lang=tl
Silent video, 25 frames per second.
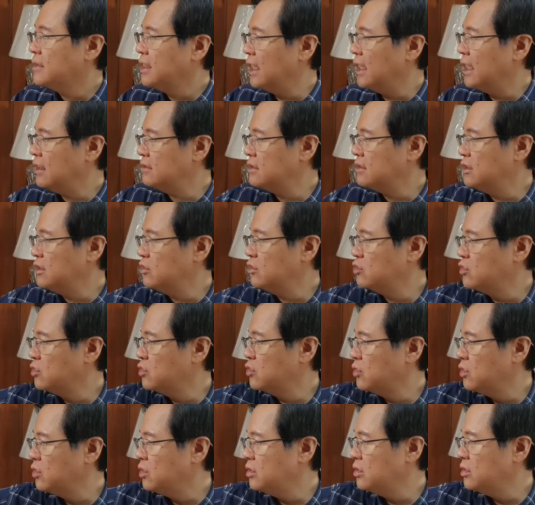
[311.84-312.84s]
Yan ang
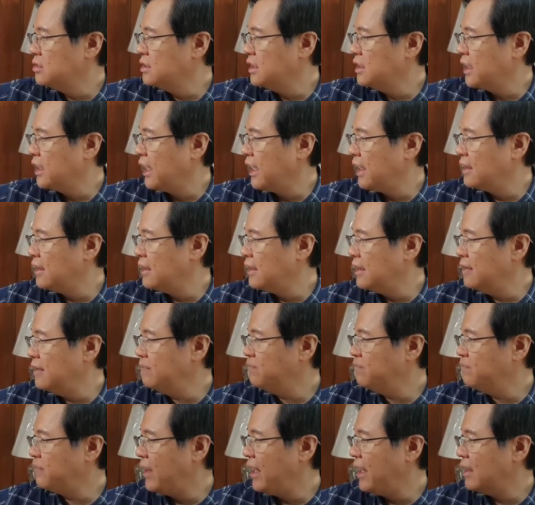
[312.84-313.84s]
tinuturo ko, direct
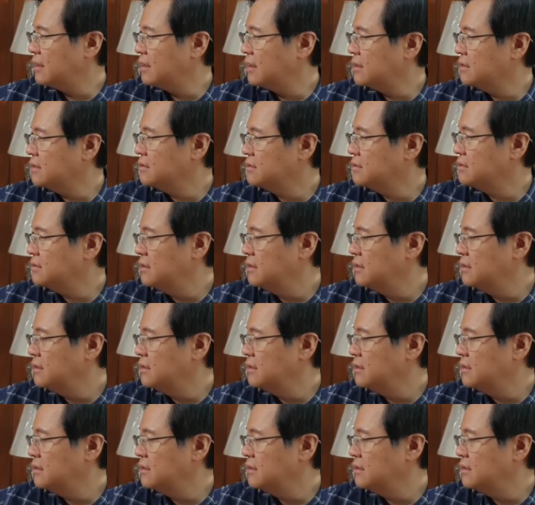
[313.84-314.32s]
impact.